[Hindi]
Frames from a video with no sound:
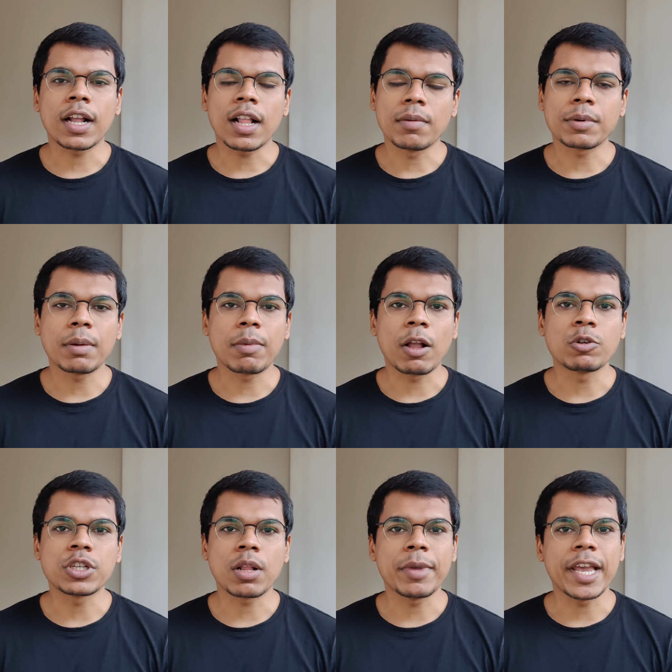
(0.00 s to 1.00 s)
और अगर आपके
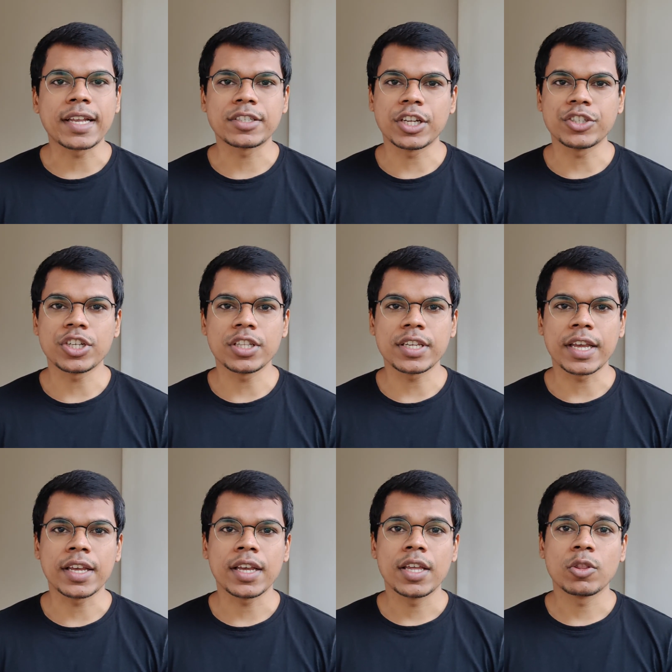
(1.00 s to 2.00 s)
ब्राउजर में एक्सटेंशन
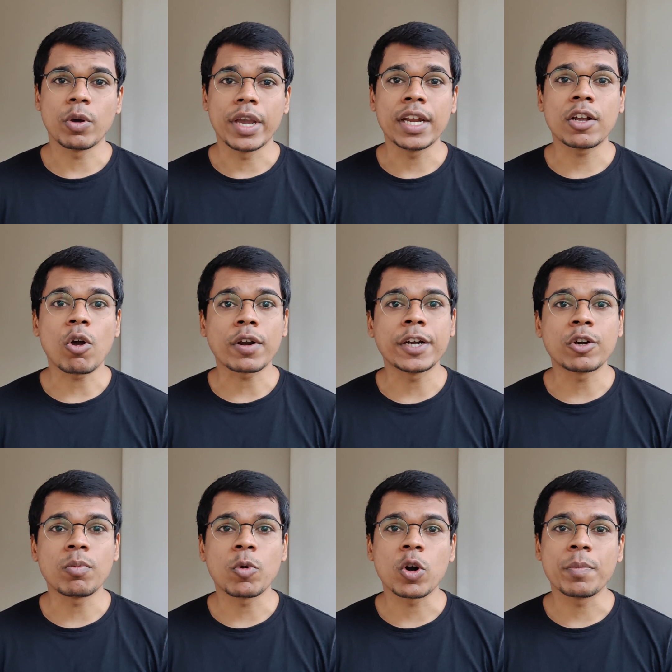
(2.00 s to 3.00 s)
है तो
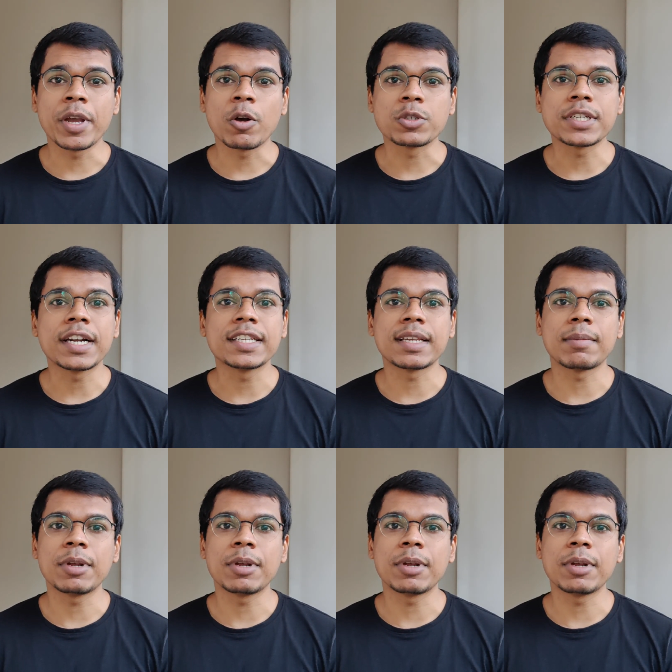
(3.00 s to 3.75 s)
इनकॉग्निटो मोड में उसे